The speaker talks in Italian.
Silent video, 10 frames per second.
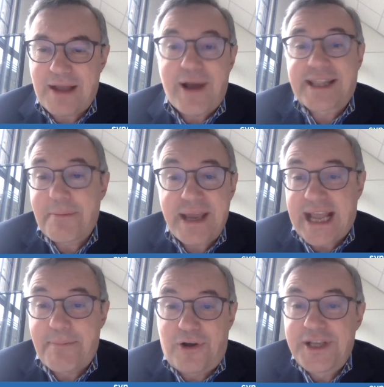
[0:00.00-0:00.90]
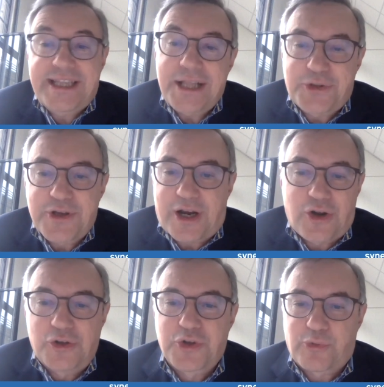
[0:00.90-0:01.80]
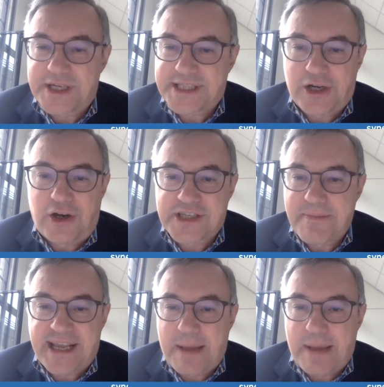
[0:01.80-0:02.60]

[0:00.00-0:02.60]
guardi, cap- ogni tanto io racconto questa cosa,